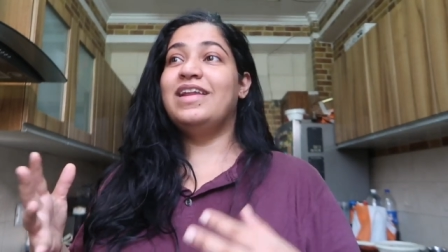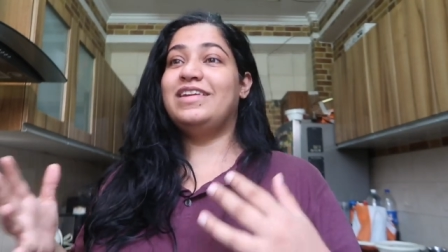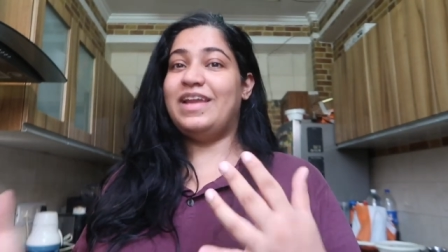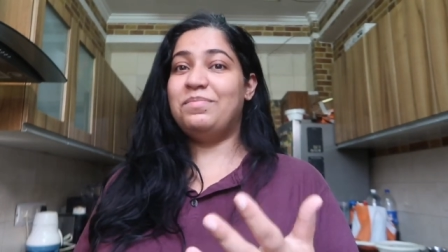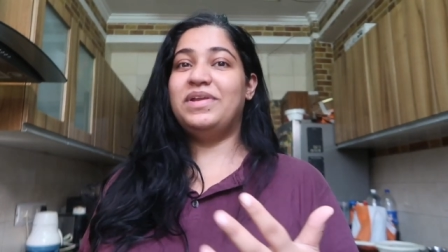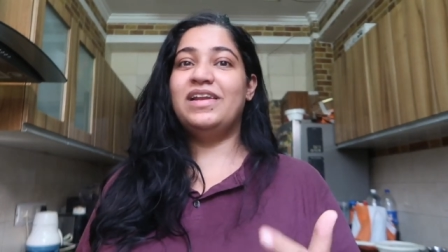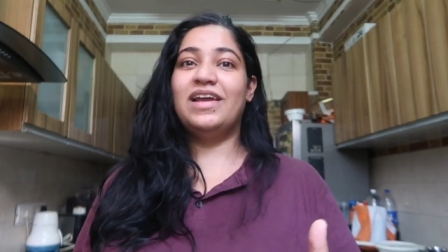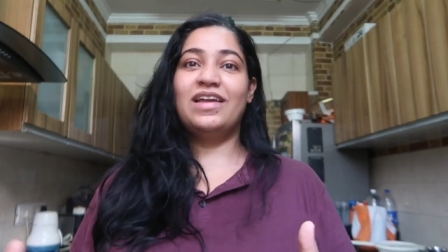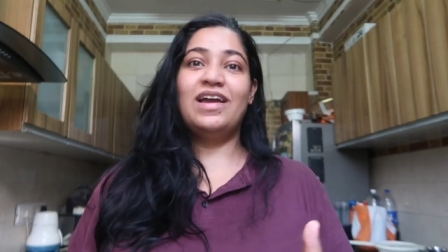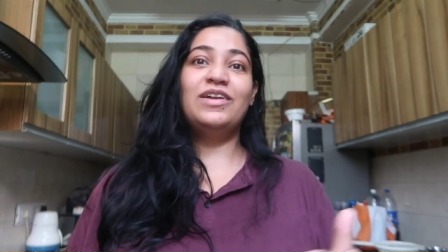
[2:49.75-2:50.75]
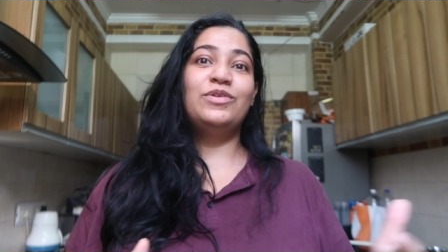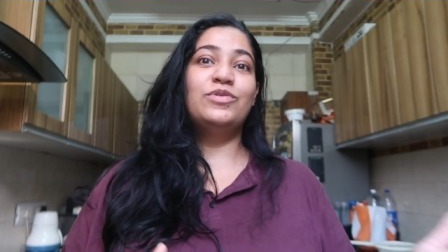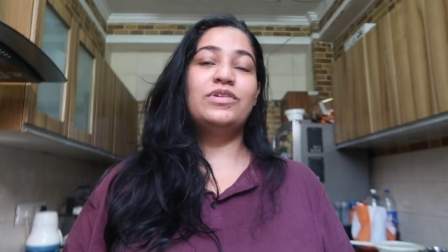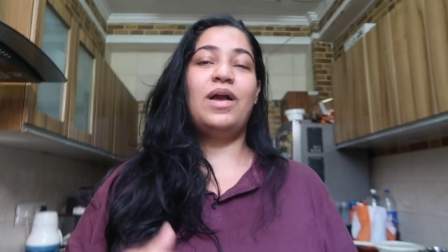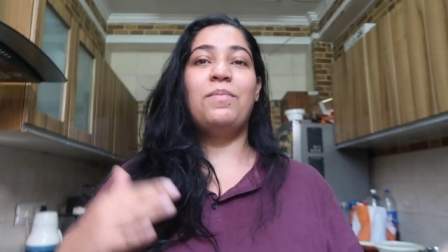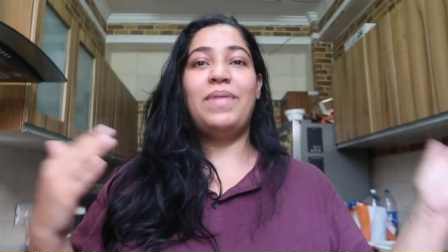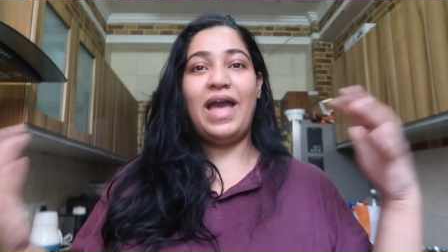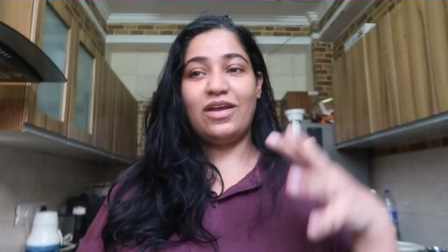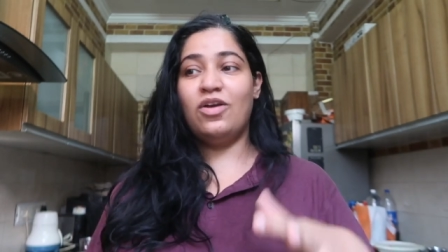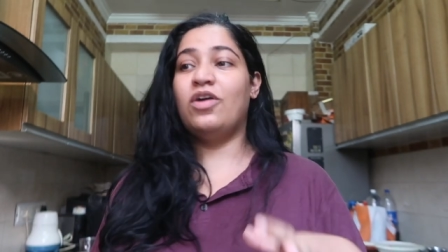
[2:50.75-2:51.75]
लाइक टेम्पटिंग लगेगा टू कम
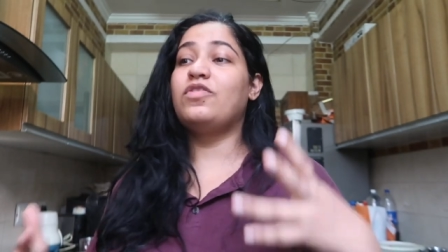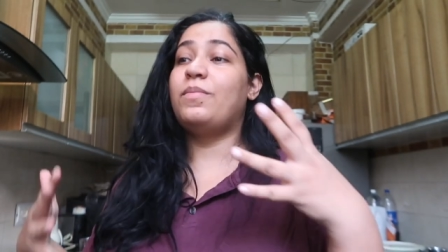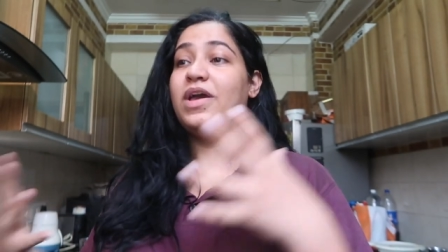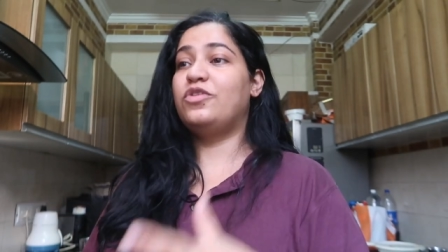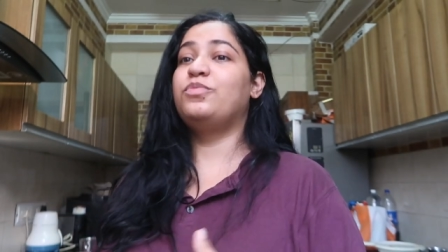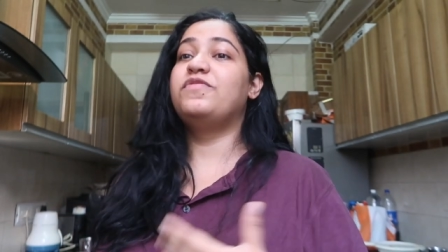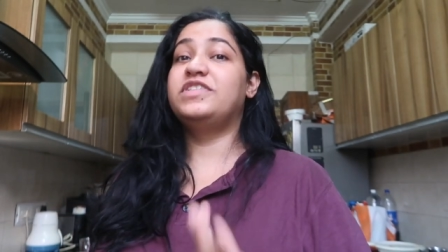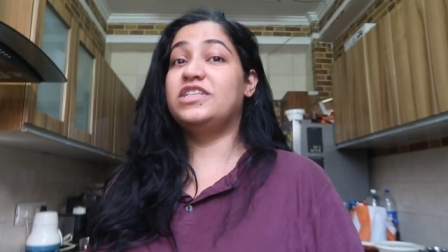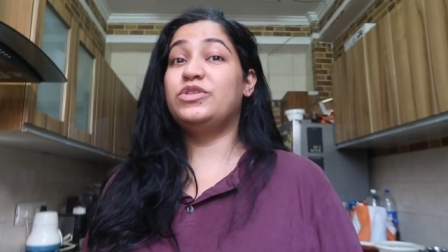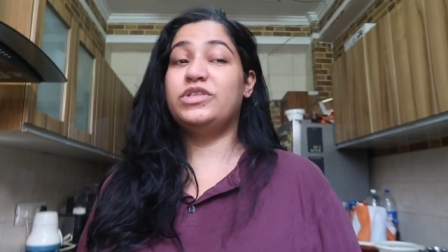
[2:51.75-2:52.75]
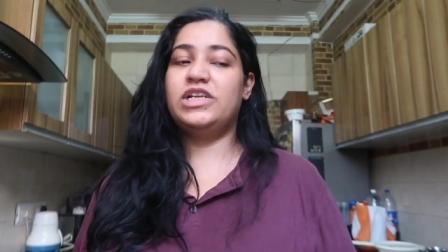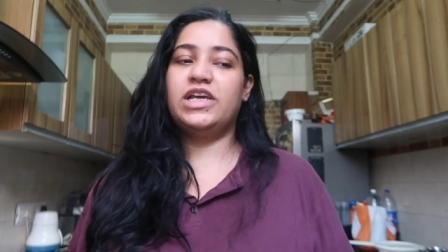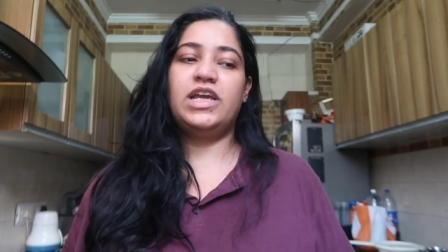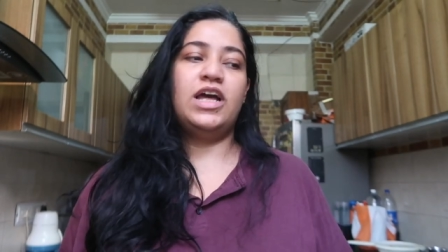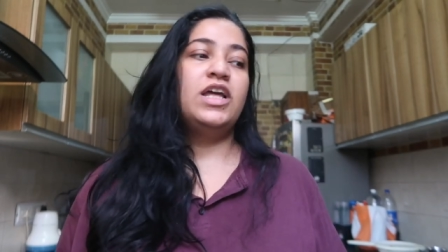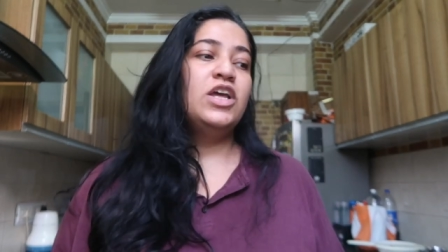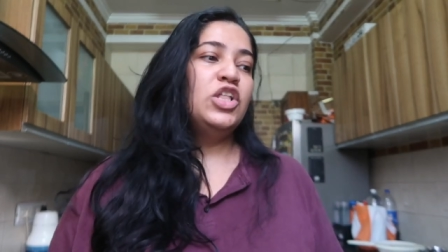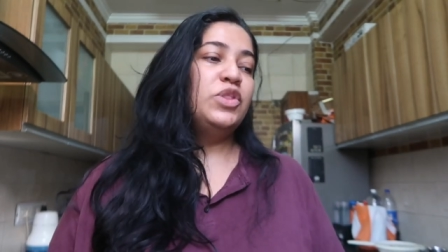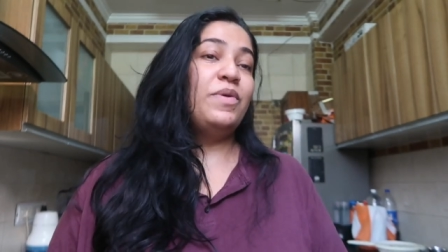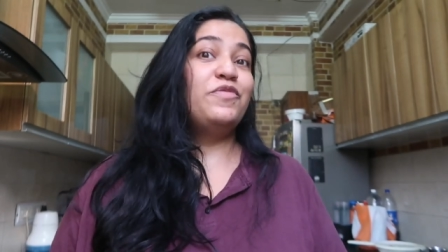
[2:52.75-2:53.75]
बैक हो हमारे रूम में फिर से सोने लगेगा
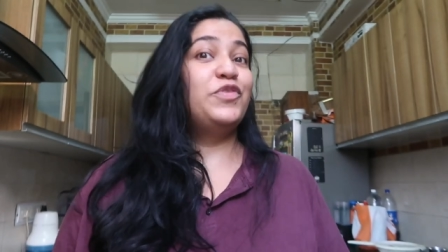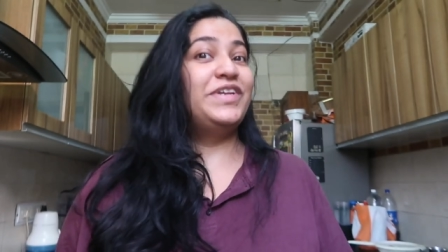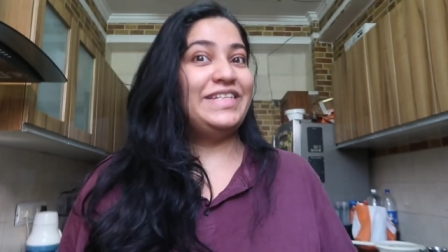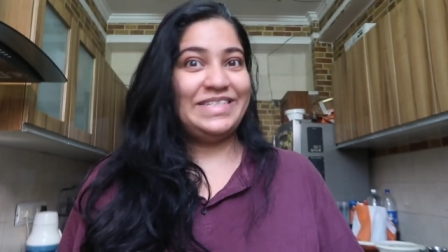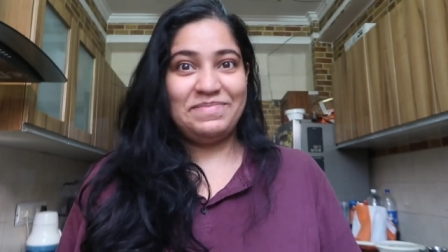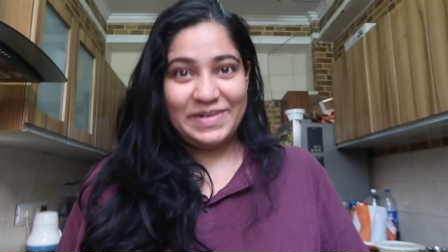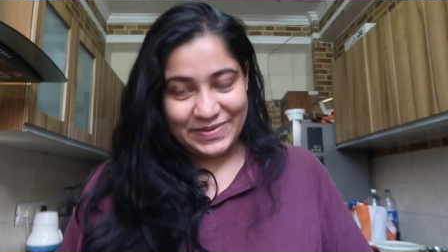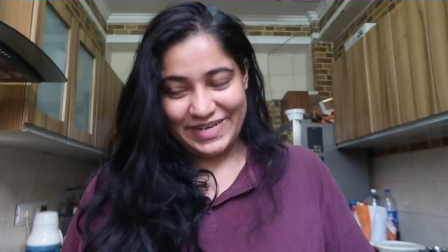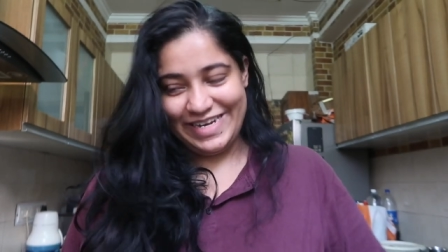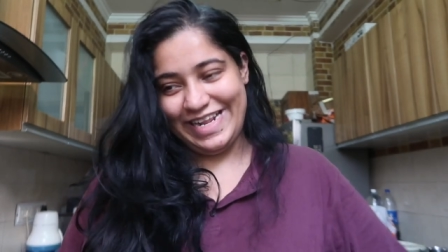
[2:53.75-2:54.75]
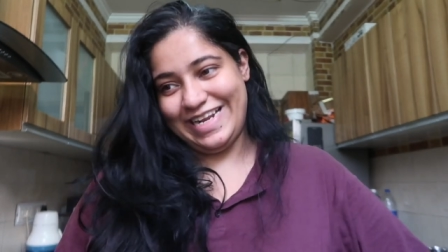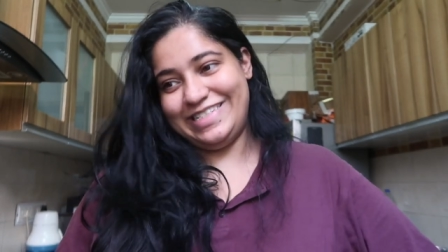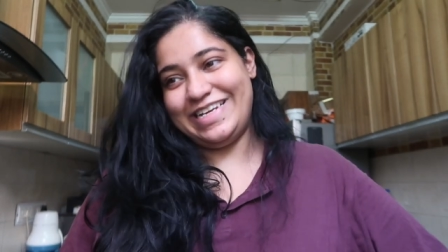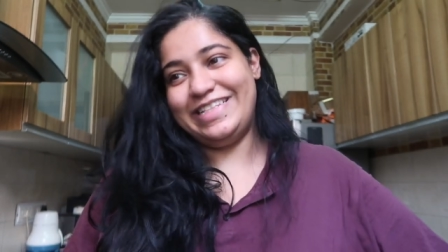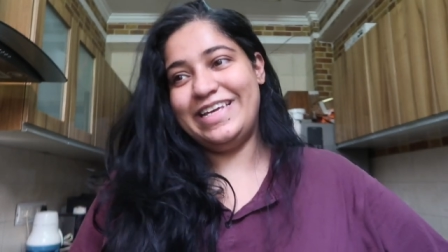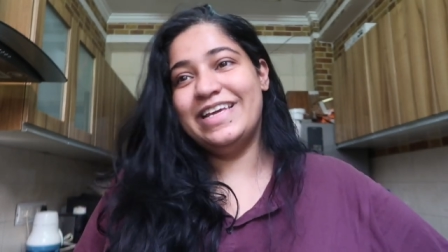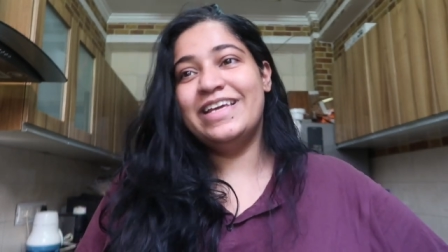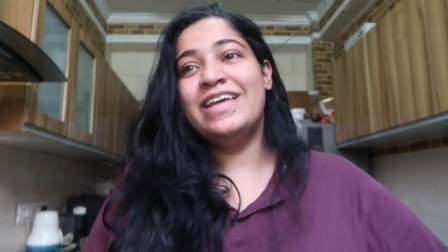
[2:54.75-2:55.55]
मैं वो रेस्ट बिल्कुल नहीं लेना चाहती